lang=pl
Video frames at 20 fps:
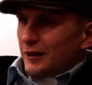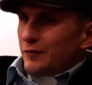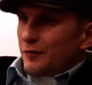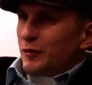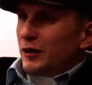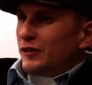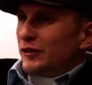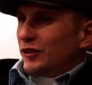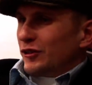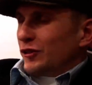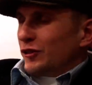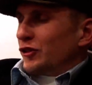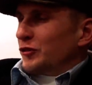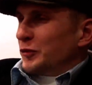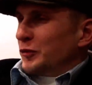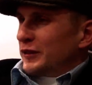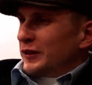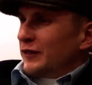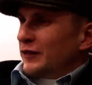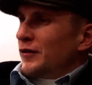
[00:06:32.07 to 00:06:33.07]
będzie to
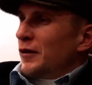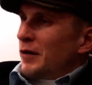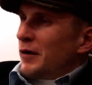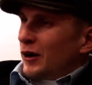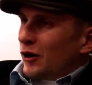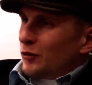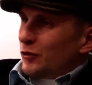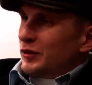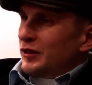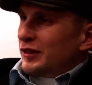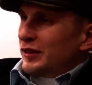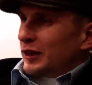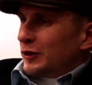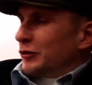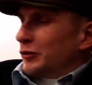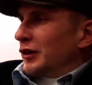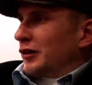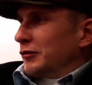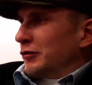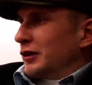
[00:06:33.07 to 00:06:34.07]
rozpatrywała komisja,
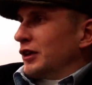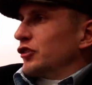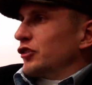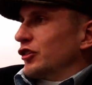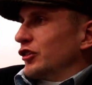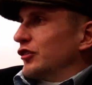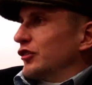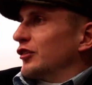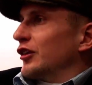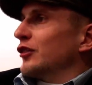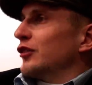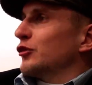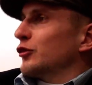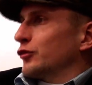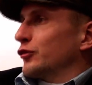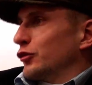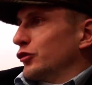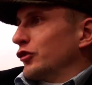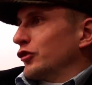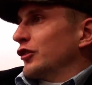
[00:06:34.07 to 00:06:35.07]
która składa się z
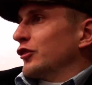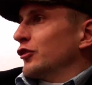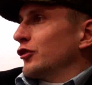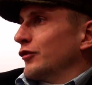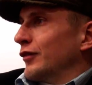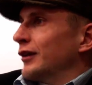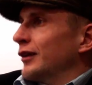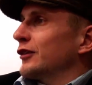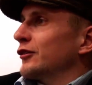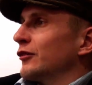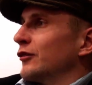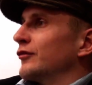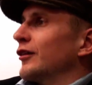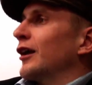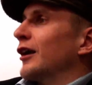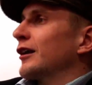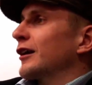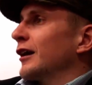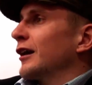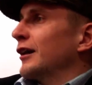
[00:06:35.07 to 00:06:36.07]
sędziów, którzy sędziowali tą
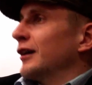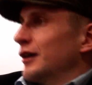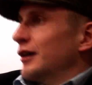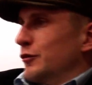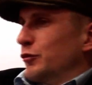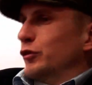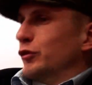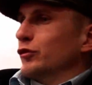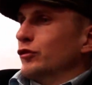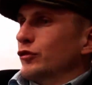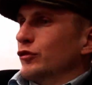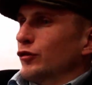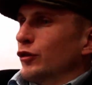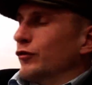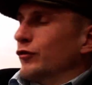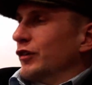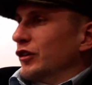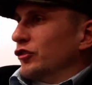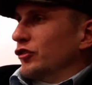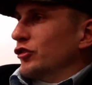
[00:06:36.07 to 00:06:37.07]
walkę, plus
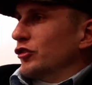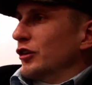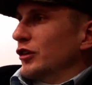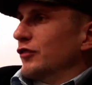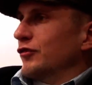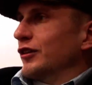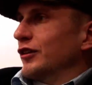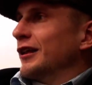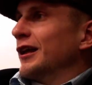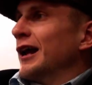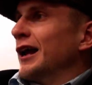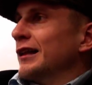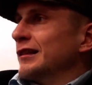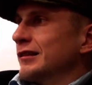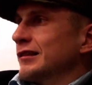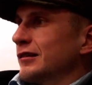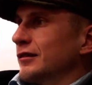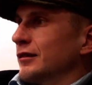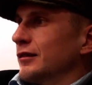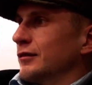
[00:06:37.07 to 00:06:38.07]
dwóch właścicieli
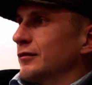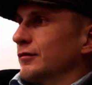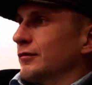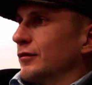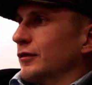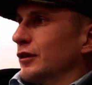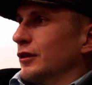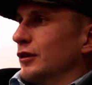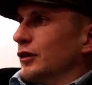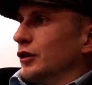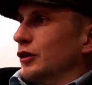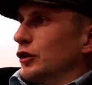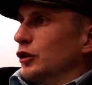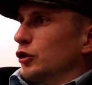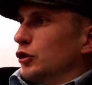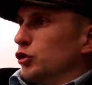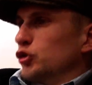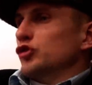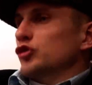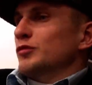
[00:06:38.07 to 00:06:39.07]
federacji
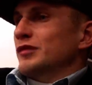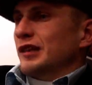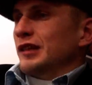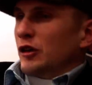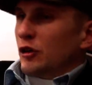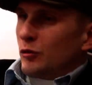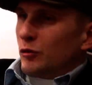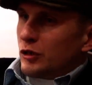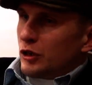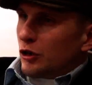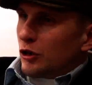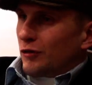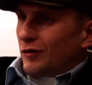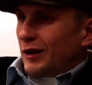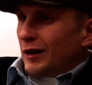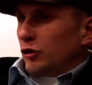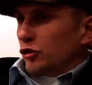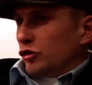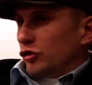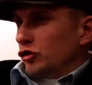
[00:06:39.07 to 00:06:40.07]
którzy mi
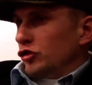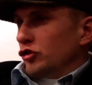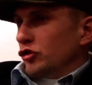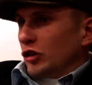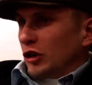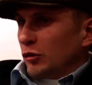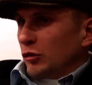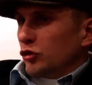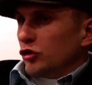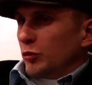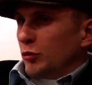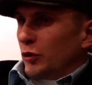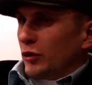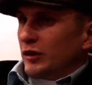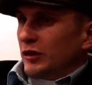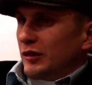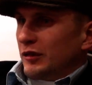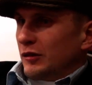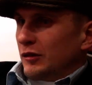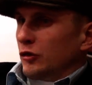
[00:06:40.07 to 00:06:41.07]
zakomunikowali oczywiście, że jak złożę
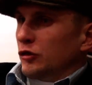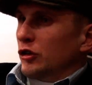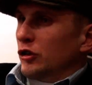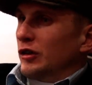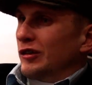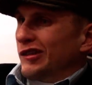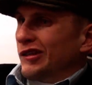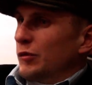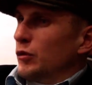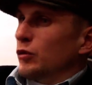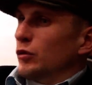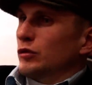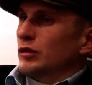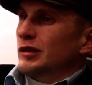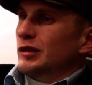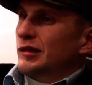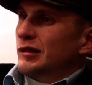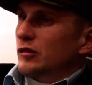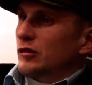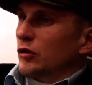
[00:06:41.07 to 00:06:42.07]
protest, to oni nie zrobią
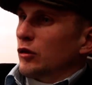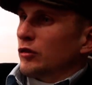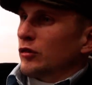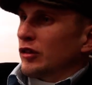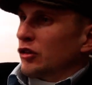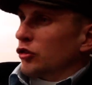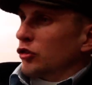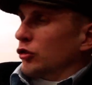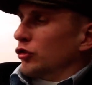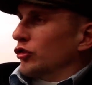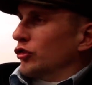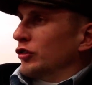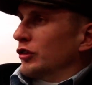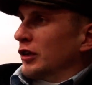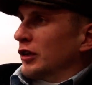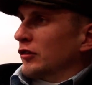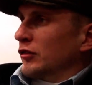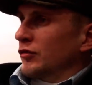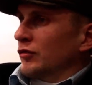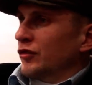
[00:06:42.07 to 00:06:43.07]
nic, co zaszkodzi
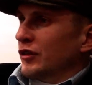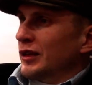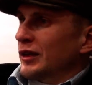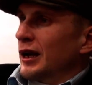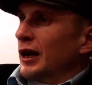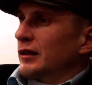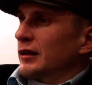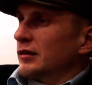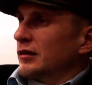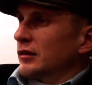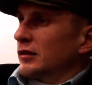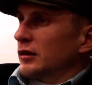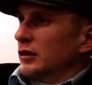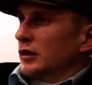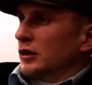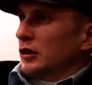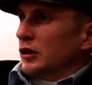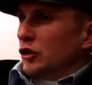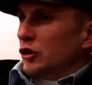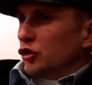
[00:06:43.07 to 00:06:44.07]
interesom federacji.
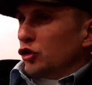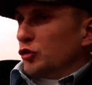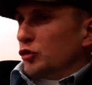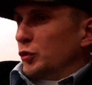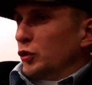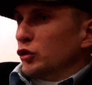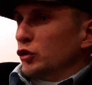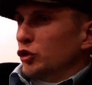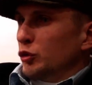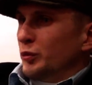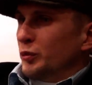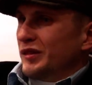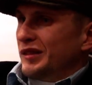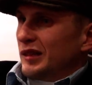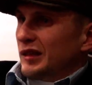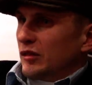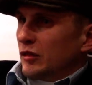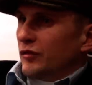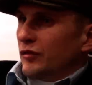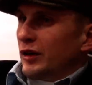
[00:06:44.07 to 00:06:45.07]
Co z punktu
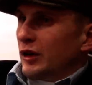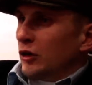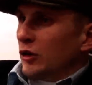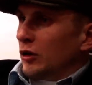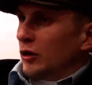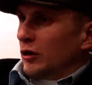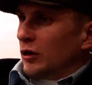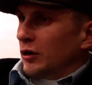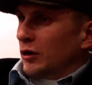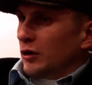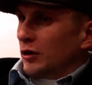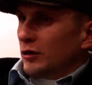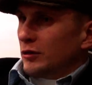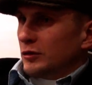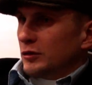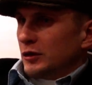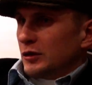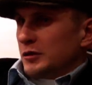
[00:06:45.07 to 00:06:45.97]
biznesowego